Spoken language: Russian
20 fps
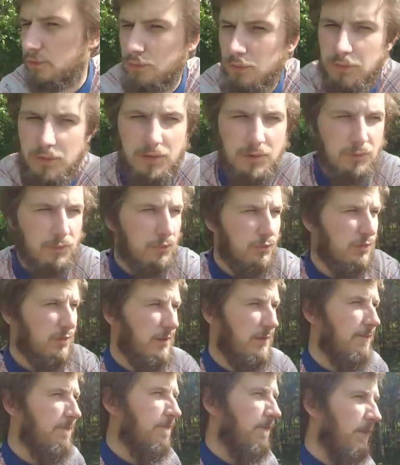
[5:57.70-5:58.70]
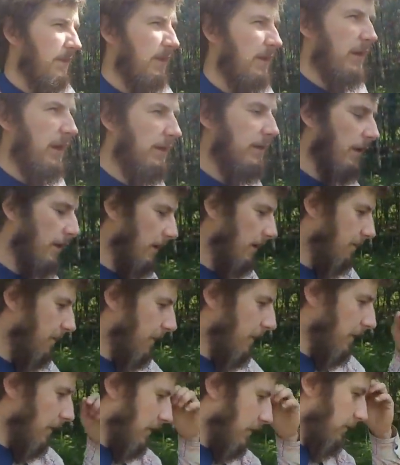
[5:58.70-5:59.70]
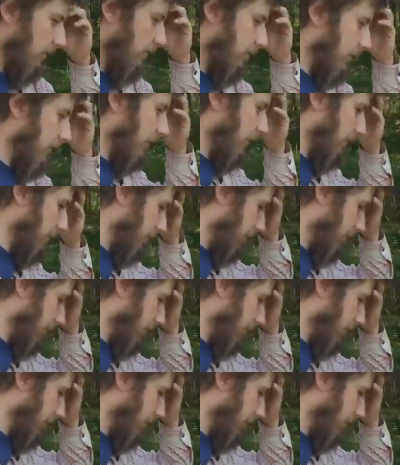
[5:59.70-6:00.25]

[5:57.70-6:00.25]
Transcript: что это уже... Когда я приехал вчера